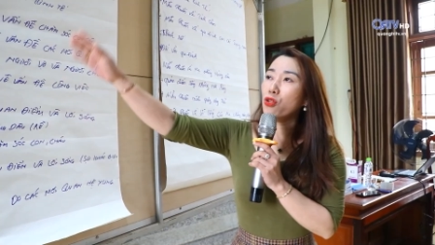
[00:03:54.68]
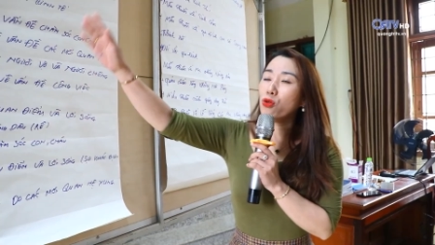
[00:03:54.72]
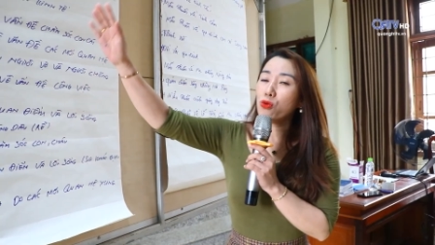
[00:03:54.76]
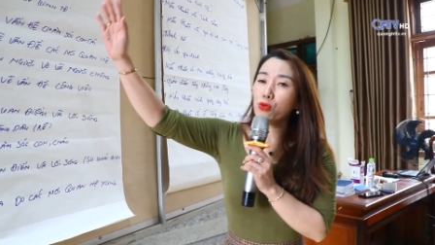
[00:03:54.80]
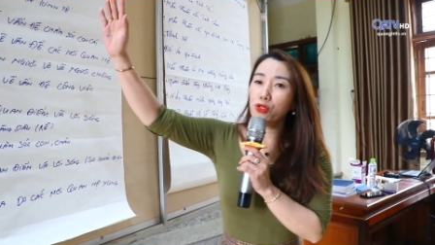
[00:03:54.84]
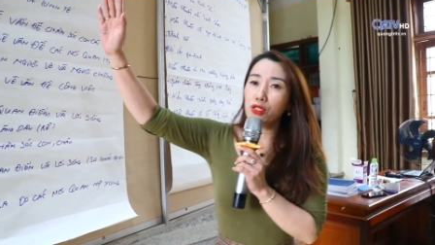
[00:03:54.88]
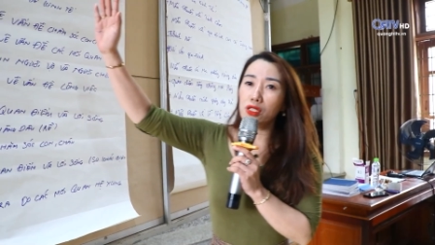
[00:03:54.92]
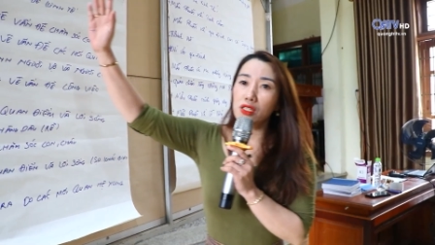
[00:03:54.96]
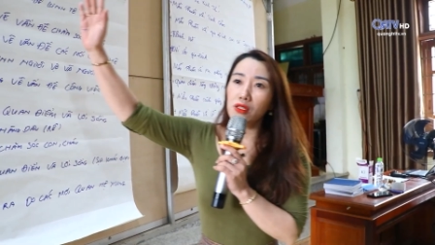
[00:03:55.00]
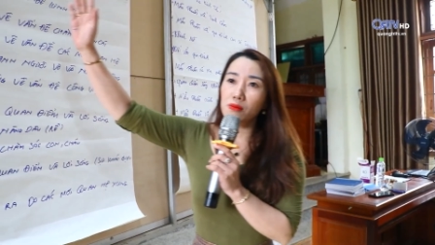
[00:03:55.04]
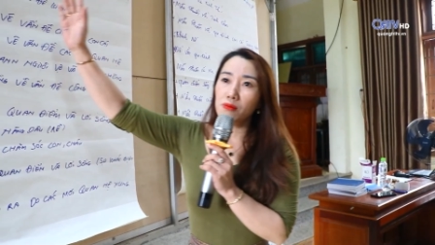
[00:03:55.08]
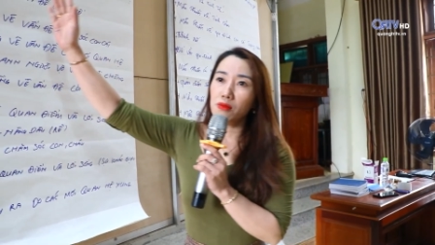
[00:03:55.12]
hội
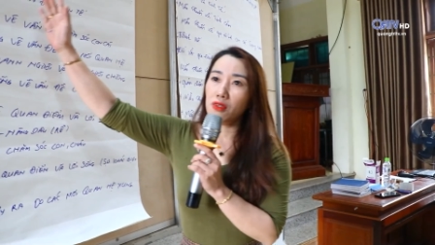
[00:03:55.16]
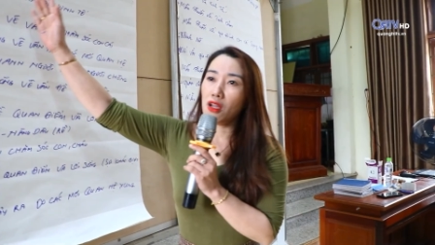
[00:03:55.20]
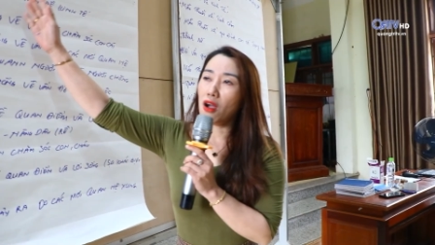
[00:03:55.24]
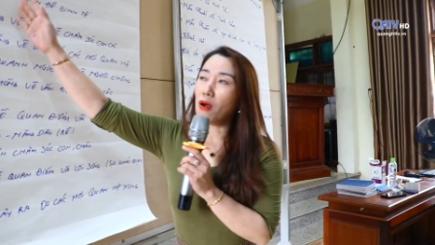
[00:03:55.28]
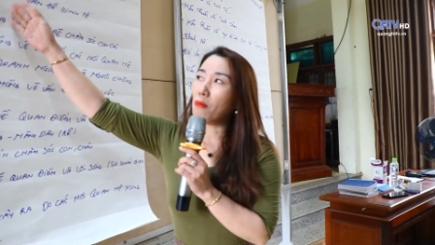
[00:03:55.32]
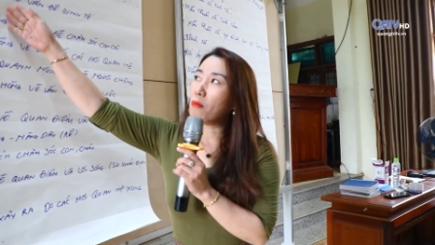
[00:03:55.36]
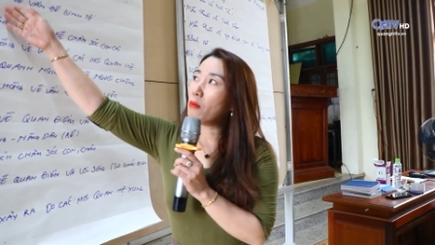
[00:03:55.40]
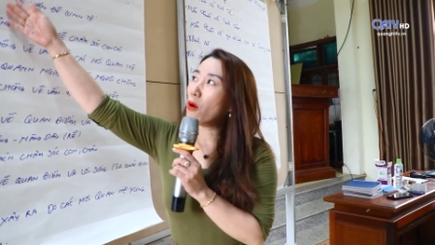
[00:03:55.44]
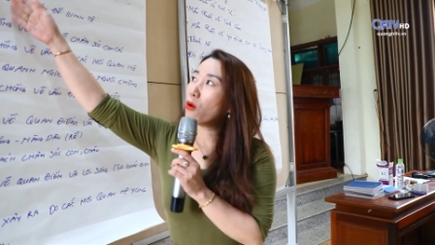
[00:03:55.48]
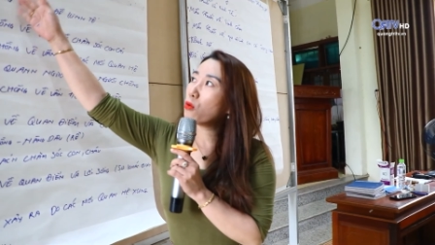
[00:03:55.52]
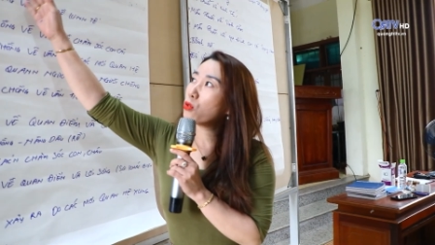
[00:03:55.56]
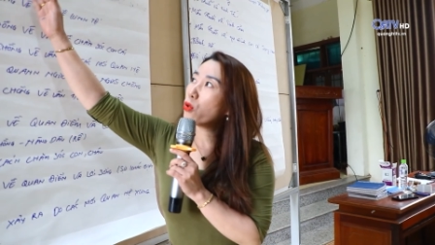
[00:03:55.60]
phụ
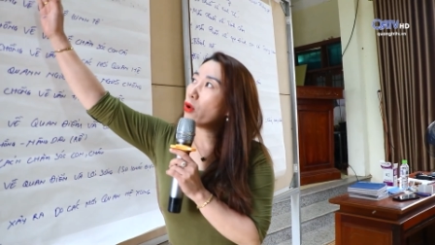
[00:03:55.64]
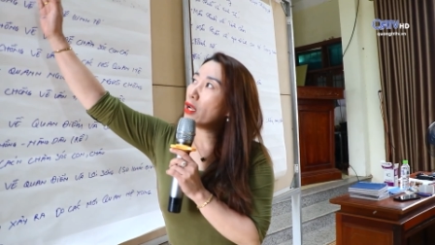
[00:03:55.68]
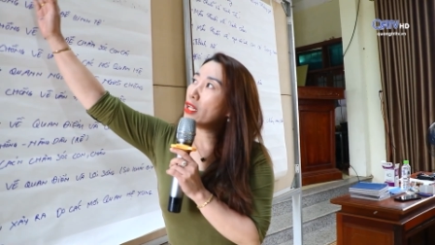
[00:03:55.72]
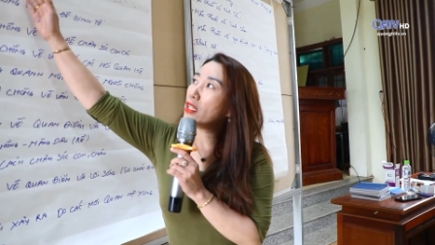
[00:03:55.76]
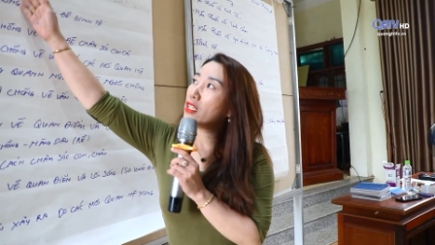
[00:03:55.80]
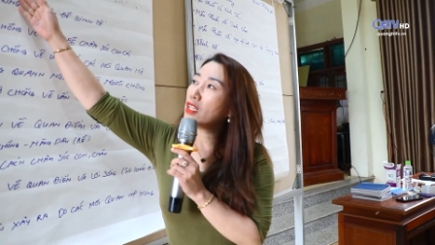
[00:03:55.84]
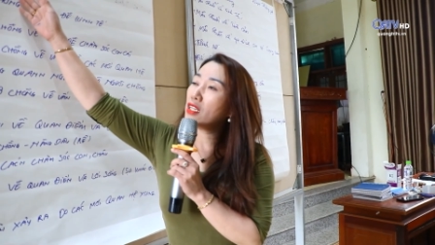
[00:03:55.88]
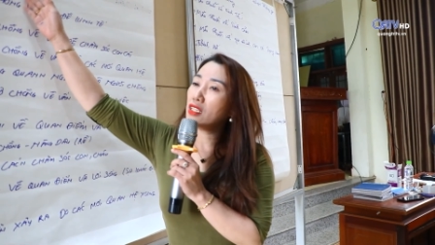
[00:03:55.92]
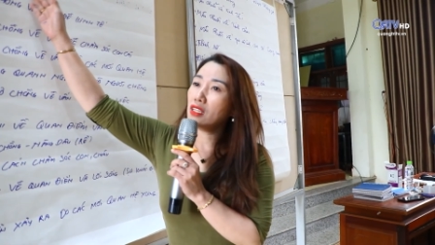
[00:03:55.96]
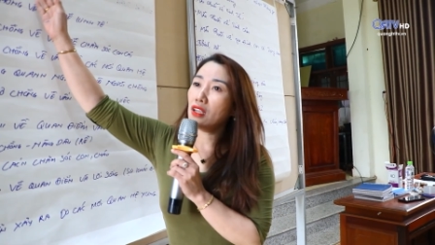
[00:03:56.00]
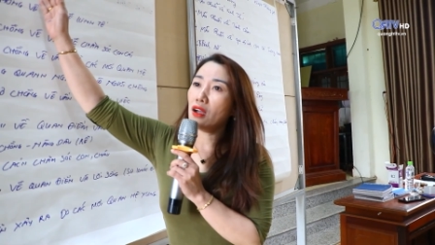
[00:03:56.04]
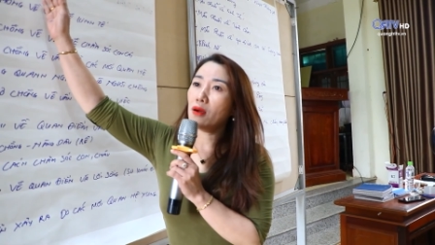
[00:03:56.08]
nữ trên địa
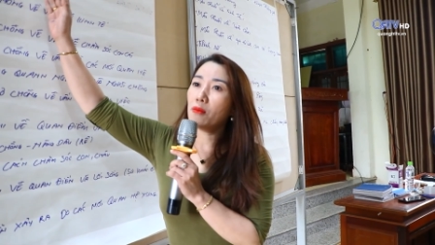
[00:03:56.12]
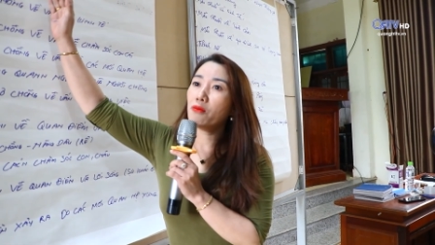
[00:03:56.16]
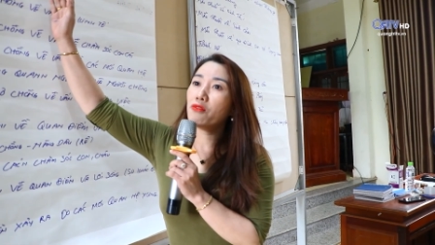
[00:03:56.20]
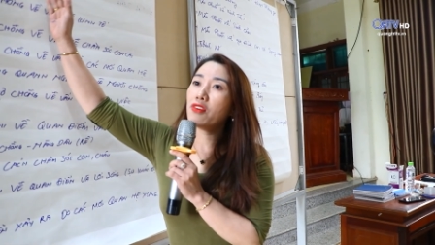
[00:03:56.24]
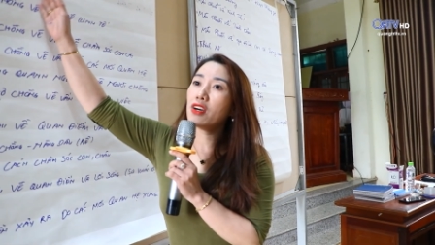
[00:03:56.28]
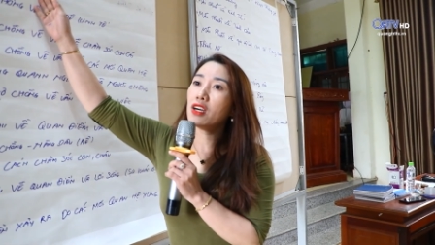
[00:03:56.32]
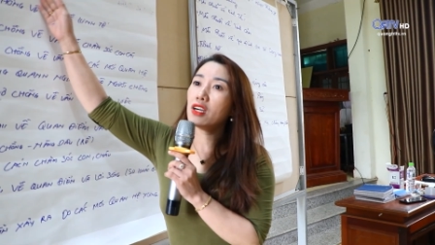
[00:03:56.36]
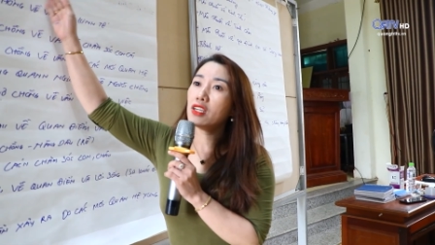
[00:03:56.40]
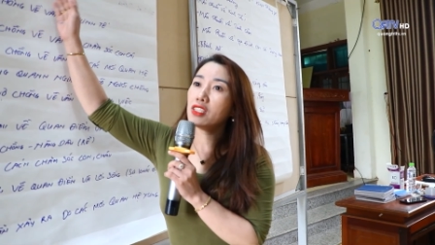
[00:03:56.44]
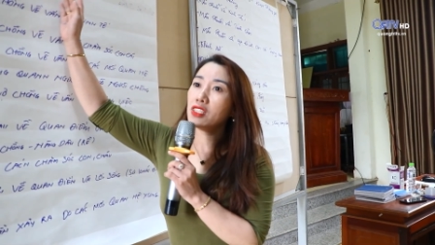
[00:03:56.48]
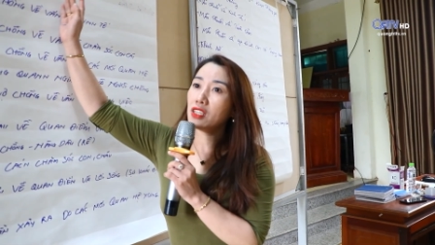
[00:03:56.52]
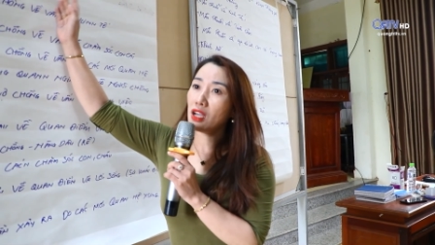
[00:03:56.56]
bàn tỉnh
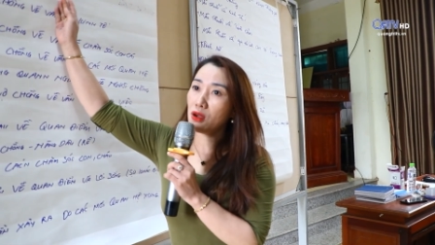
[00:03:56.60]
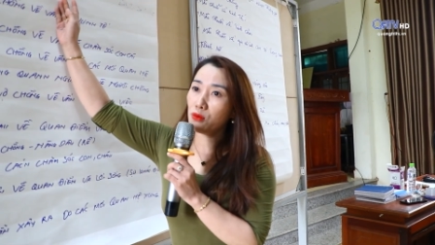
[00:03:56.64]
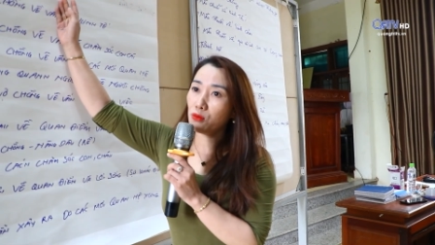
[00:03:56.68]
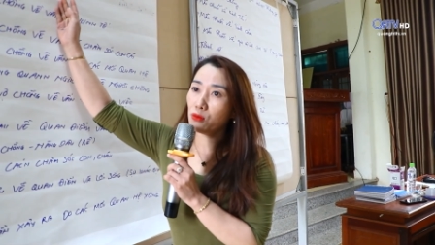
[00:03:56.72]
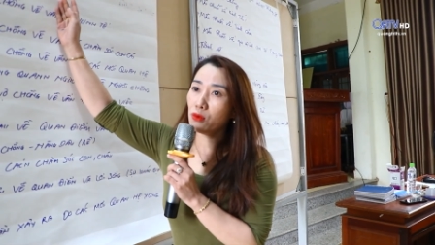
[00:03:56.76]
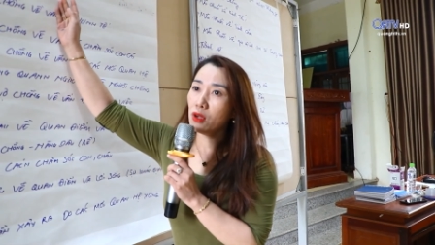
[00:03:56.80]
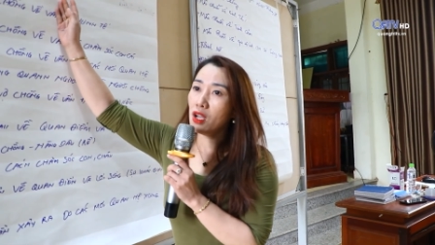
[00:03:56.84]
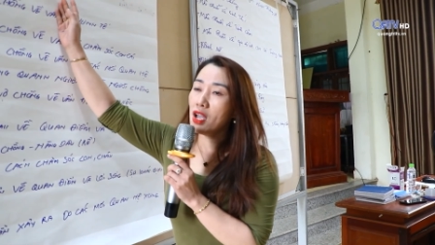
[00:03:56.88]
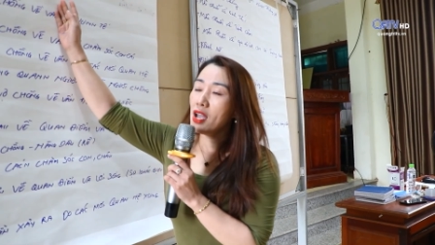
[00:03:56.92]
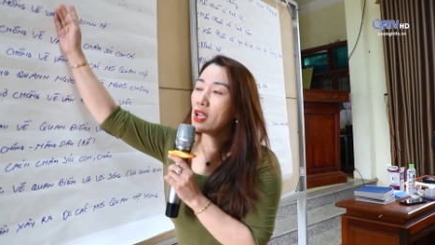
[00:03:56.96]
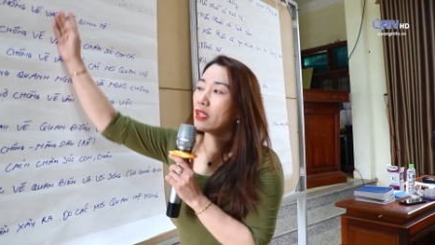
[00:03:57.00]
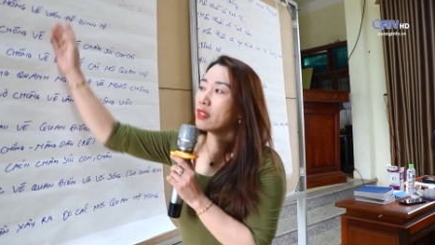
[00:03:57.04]
đã
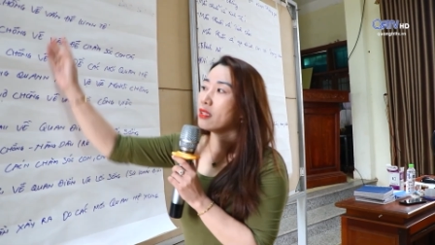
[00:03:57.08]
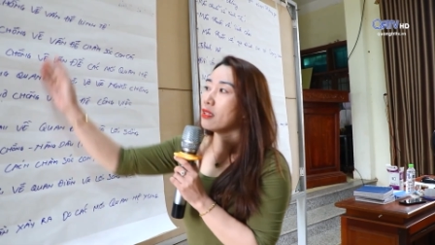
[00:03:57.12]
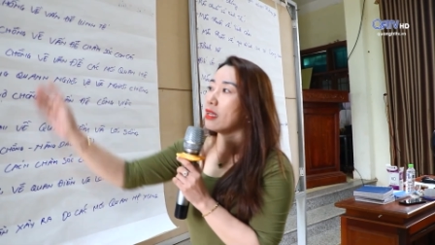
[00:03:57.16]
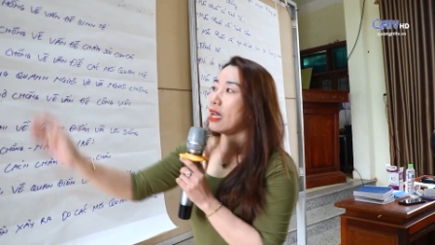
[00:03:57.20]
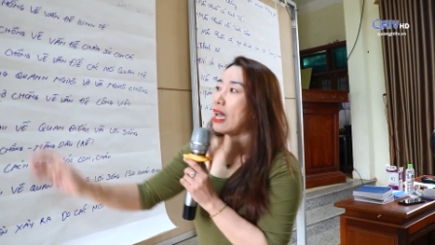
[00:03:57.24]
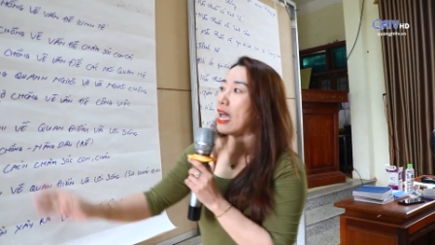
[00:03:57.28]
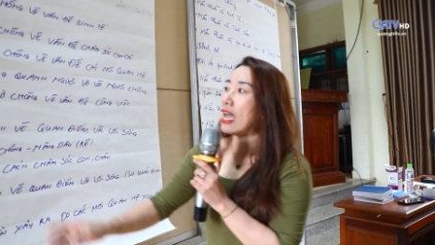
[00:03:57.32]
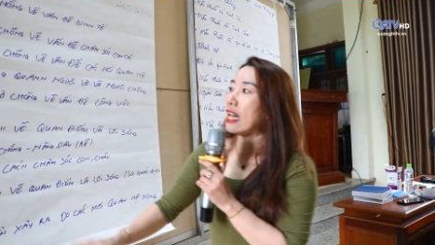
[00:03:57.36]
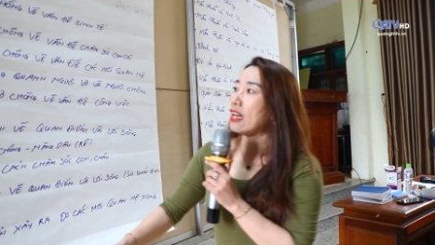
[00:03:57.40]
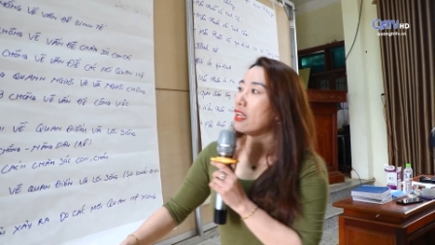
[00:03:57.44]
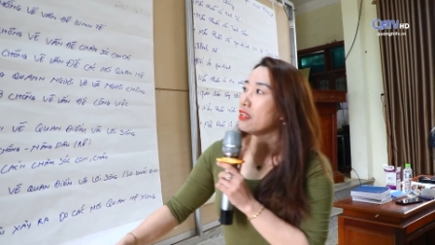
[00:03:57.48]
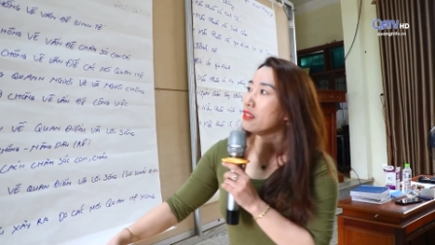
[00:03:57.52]
có nhiều hoạt
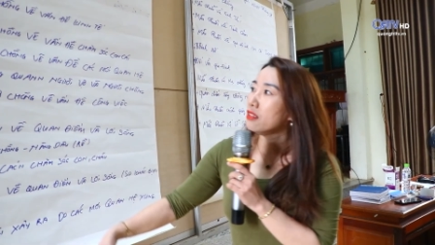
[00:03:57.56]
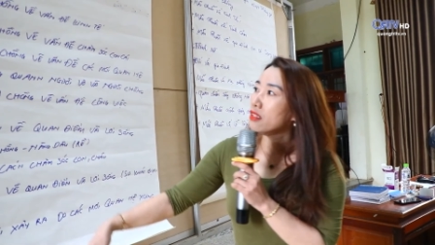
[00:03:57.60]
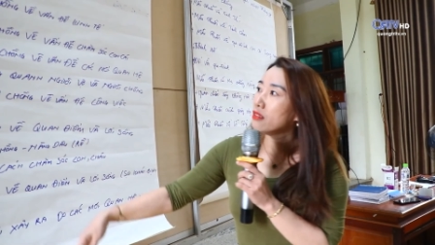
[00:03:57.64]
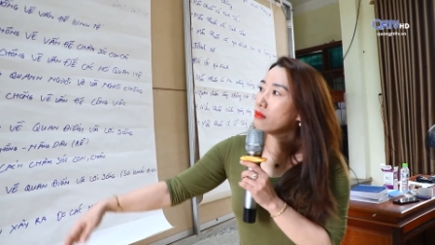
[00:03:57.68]
động ý